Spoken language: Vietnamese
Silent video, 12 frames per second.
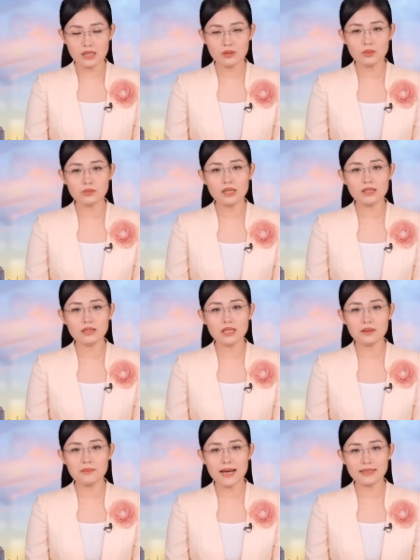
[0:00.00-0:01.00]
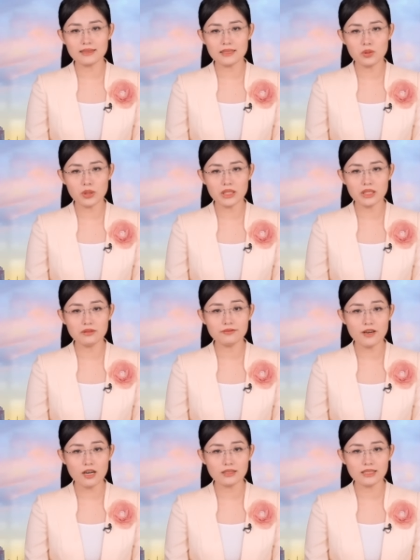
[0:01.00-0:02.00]
thông tin từ Ban Chỉ huy ứng
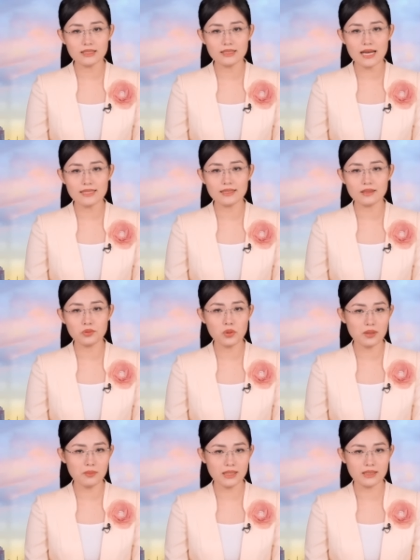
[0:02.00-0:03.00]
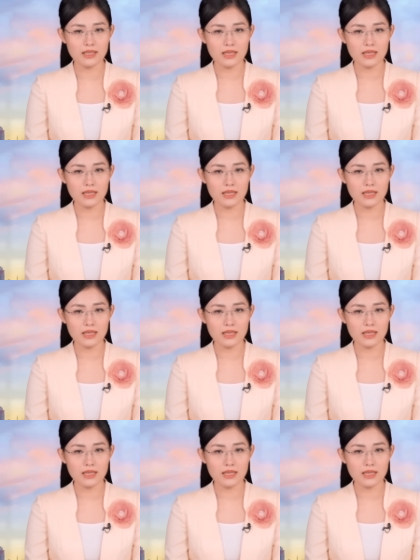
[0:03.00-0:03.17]
phó thiên tai tỉnh Hòa Bình,